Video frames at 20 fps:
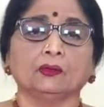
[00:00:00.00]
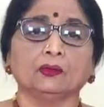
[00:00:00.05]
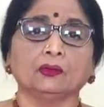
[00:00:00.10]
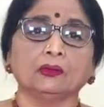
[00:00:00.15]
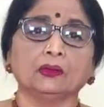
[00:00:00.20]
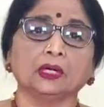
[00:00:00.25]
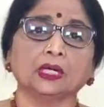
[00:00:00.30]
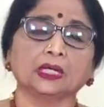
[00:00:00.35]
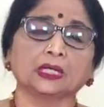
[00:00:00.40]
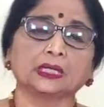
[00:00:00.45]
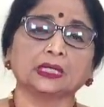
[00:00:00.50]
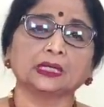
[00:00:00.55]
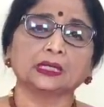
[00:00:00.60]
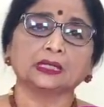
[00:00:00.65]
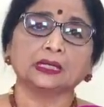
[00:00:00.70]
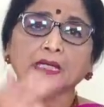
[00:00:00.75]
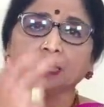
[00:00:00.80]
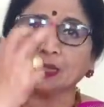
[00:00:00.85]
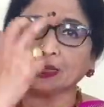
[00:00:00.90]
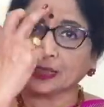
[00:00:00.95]
உங்களுக்கு
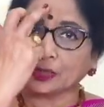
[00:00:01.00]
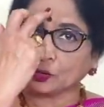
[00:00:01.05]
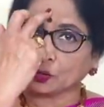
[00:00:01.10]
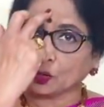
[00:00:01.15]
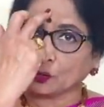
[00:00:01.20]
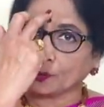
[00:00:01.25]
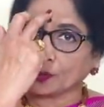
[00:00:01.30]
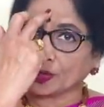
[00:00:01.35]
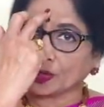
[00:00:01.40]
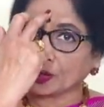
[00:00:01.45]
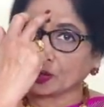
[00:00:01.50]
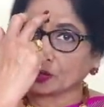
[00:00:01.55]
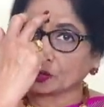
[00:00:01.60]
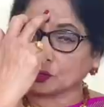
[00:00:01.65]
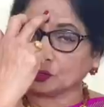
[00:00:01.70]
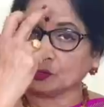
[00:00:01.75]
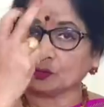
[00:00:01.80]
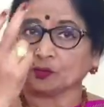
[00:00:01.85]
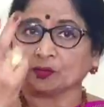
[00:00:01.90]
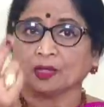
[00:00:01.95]
தேர்டே ஓப்பன்
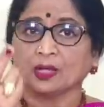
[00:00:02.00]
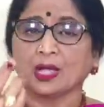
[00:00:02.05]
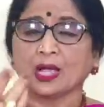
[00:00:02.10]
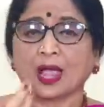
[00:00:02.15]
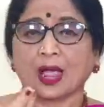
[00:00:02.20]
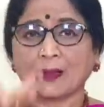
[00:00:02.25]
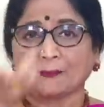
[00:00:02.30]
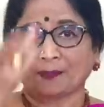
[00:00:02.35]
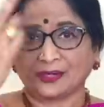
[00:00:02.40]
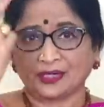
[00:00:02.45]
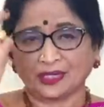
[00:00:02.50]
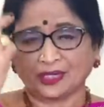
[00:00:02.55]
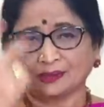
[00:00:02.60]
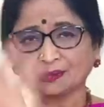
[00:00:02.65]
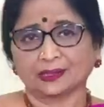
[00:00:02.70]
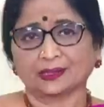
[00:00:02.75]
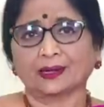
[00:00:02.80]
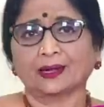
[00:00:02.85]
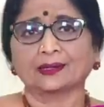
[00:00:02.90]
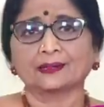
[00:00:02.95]
ஆகும் அப்படின்னு
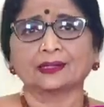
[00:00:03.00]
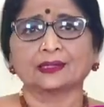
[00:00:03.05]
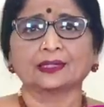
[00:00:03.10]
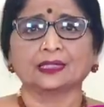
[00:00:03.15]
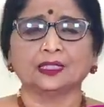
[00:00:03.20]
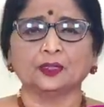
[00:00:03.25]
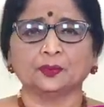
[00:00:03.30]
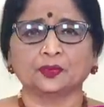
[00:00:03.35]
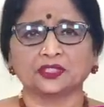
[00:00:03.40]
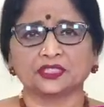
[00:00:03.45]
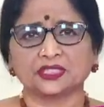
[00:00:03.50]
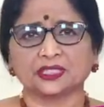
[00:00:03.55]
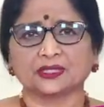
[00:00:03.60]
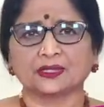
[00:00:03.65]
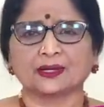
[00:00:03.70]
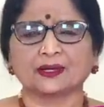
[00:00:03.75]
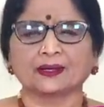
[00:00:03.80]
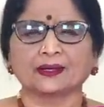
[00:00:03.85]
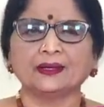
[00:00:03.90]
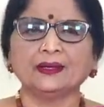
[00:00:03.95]
அந்த காலத்தில்
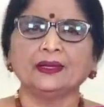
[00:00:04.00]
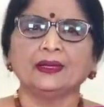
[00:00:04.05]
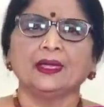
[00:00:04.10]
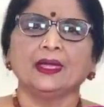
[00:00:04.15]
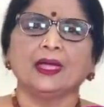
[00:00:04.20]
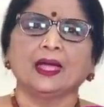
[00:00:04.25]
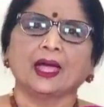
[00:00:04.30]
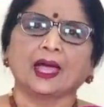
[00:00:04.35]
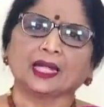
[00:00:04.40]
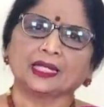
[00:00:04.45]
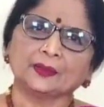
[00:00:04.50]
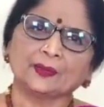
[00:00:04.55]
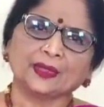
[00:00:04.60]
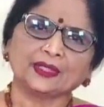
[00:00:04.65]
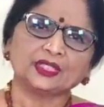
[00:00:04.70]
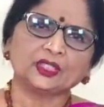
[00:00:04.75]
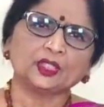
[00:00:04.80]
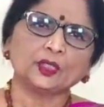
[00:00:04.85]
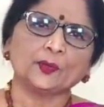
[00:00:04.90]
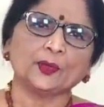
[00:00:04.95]
கண்டுபிடிச்சிருக்காங்க அது
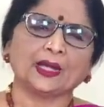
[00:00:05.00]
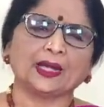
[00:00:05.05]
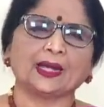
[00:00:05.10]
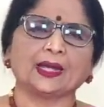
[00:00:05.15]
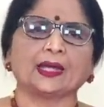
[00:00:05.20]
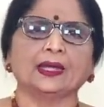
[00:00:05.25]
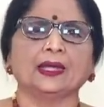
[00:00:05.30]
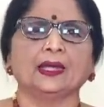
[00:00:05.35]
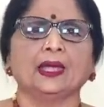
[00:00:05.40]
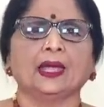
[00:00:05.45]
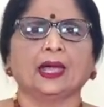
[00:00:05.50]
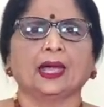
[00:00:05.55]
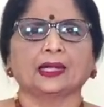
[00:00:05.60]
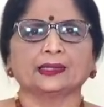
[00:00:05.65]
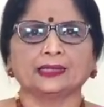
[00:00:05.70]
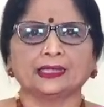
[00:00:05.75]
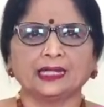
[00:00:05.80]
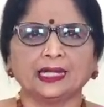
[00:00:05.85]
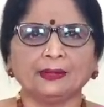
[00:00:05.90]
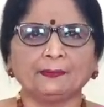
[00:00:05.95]
மட்டும் இல்லை
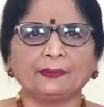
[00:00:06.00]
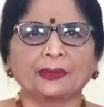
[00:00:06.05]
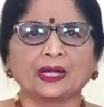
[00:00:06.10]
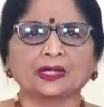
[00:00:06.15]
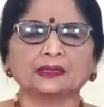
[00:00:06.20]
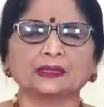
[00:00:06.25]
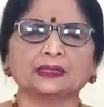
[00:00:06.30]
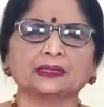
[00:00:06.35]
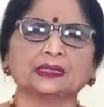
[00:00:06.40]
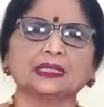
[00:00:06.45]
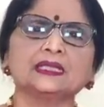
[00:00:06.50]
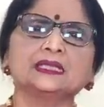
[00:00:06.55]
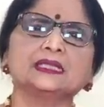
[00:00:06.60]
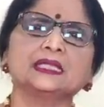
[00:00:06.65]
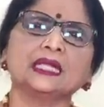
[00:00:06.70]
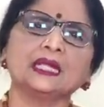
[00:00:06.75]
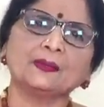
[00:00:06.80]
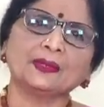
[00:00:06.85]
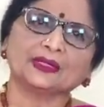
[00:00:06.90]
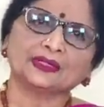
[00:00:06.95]
அதையே பார்த்துட்டு
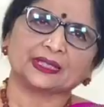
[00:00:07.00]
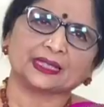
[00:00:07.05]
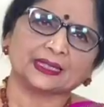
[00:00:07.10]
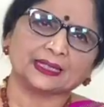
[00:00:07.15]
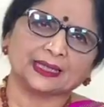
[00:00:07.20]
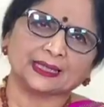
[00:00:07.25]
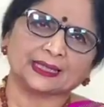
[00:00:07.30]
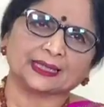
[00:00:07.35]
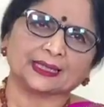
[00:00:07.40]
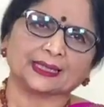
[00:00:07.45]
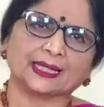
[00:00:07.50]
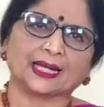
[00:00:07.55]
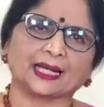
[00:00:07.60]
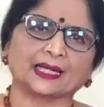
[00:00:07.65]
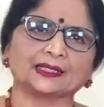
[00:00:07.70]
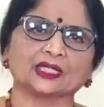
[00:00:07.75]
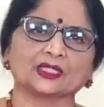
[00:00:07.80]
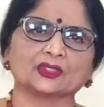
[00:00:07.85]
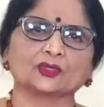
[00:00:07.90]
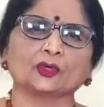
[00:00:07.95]
சில மந்திரங்கள் இருக்குது
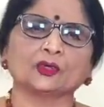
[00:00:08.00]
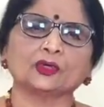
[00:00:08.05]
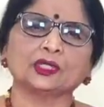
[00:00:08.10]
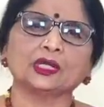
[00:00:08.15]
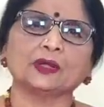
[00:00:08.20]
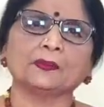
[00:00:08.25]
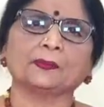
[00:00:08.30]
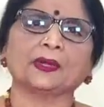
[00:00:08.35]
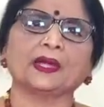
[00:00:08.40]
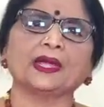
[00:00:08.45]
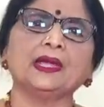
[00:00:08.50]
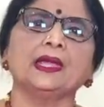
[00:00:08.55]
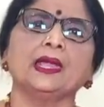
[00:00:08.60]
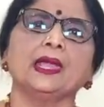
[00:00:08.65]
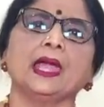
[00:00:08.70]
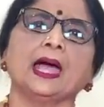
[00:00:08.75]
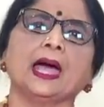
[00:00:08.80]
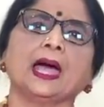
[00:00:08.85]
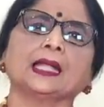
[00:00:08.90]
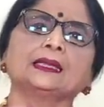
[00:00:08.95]
அதை சொல்கிறப்ப
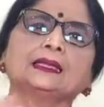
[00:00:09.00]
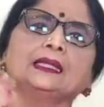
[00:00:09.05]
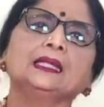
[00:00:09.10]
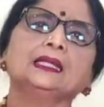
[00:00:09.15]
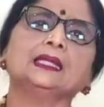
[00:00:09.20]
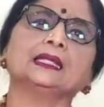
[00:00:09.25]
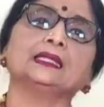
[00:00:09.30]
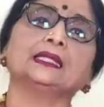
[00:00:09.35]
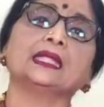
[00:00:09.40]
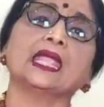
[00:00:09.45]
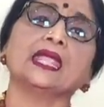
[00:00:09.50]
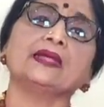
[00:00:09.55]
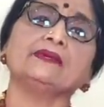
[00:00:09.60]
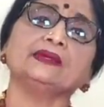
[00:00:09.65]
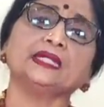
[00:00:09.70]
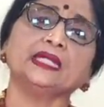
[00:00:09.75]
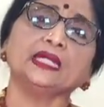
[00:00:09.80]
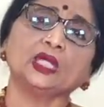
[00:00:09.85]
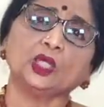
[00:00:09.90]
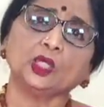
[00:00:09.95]
அத்தனை
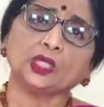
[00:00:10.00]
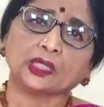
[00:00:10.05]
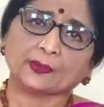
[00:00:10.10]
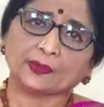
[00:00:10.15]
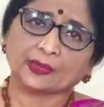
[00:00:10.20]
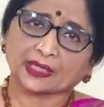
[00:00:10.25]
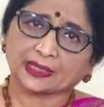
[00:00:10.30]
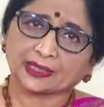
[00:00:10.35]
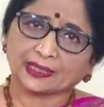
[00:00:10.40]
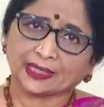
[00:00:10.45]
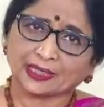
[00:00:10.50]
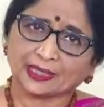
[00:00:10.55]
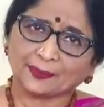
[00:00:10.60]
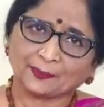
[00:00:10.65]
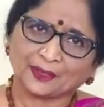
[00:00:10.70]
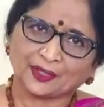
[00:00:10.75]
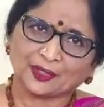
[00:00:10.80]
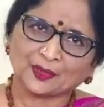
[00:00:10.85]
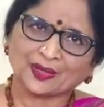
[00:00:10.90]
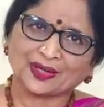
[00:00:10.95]
தேவதைகளும் நமக்கு என்ன
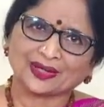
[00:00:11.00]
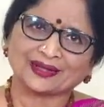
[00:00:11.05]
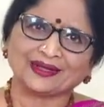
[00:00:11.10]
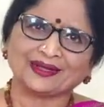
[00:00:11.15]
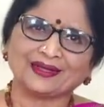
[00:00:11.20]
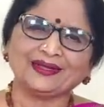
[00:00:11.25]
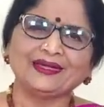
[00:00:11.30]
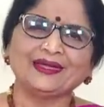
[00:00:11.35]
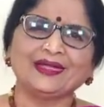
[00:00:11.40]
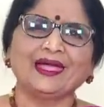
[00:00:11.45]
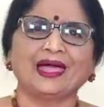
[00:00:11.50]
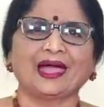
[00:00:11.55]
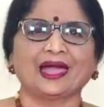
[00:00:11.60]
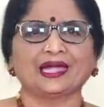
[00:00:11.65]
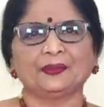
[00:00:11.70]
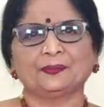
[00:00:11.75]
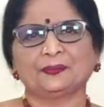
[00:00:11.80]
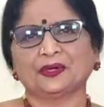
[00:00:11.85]
பண்ணுவாங்க அடி